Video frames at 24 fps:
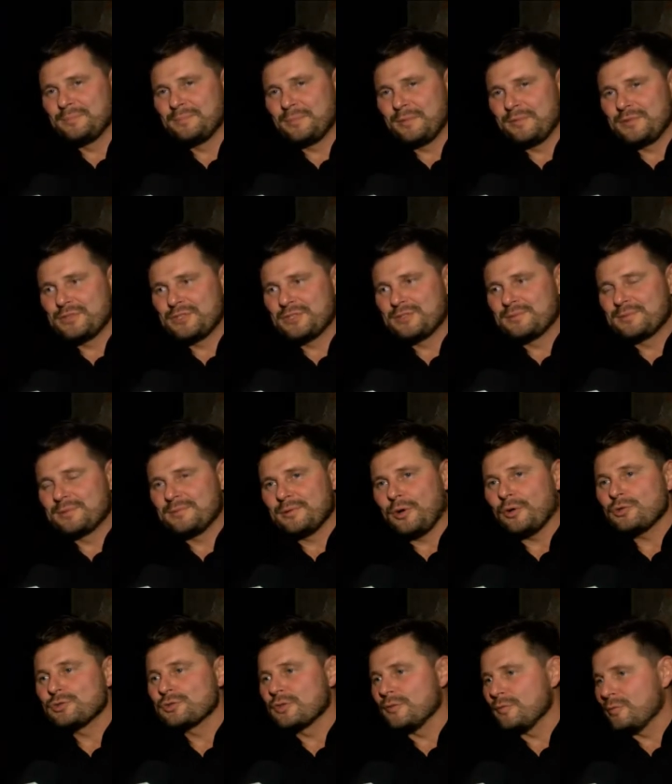powiedzieć,
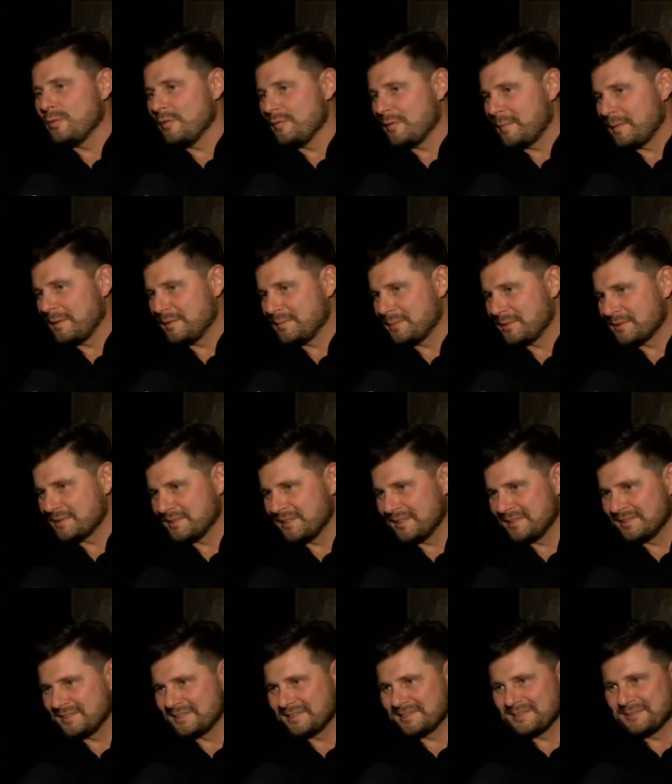oczko w głowie pani
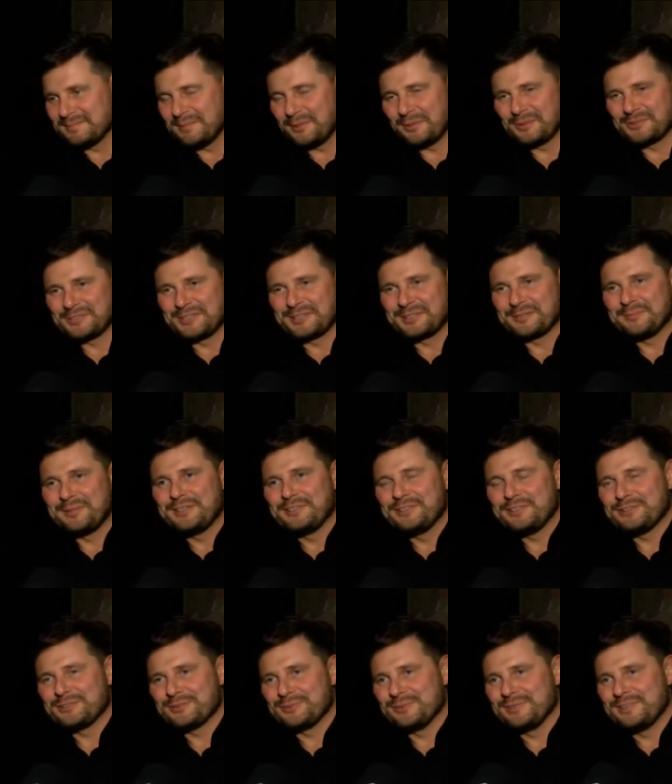prezydent y, Małgorzaty
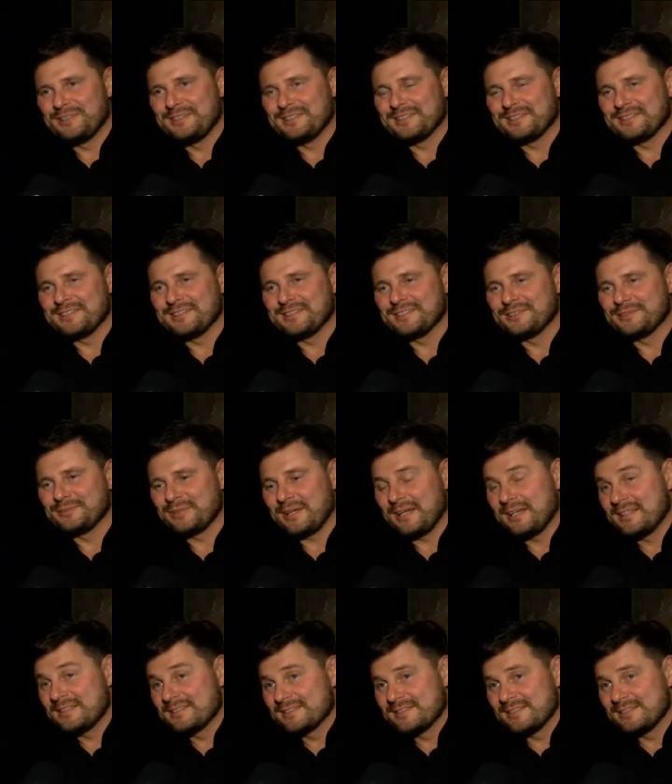Mańki-Szulik, y,
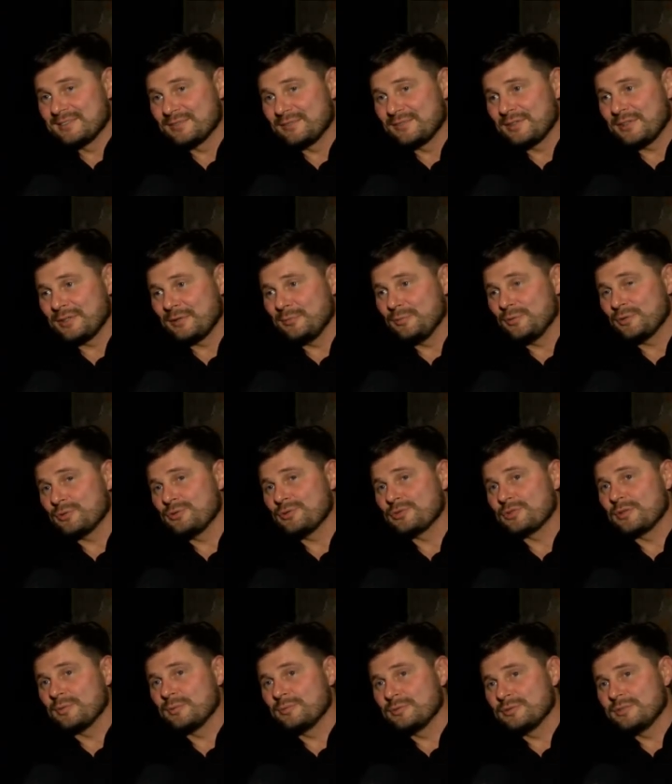która jest, jest no wielką
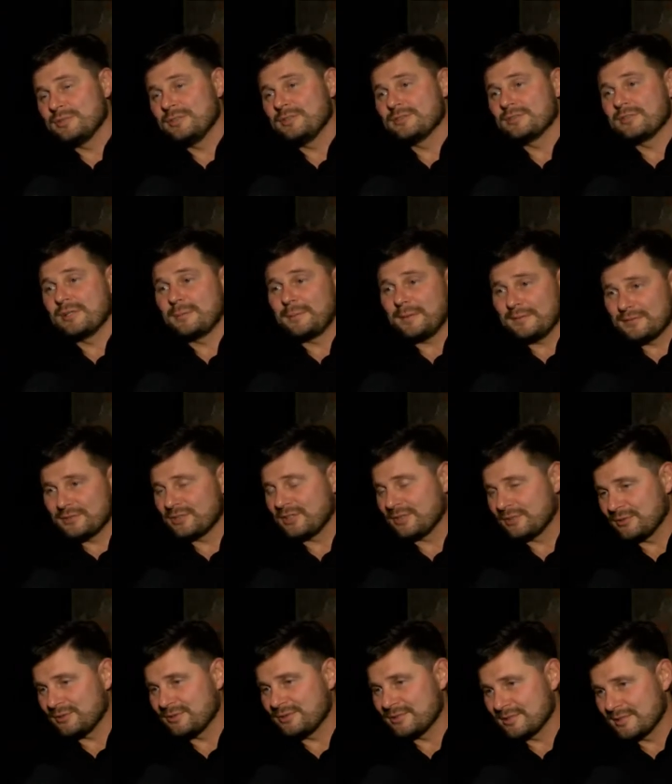miłośniczką muzyki, co naprawdę
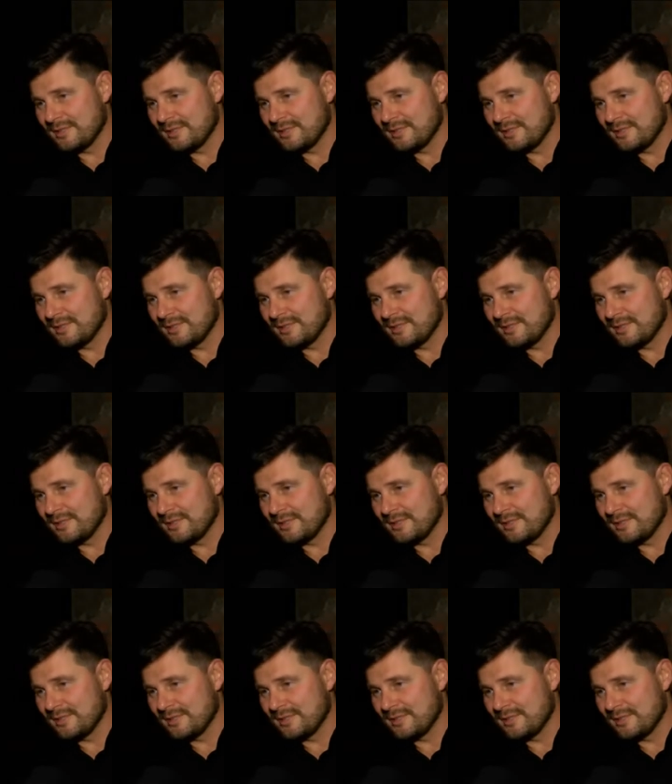rzadko się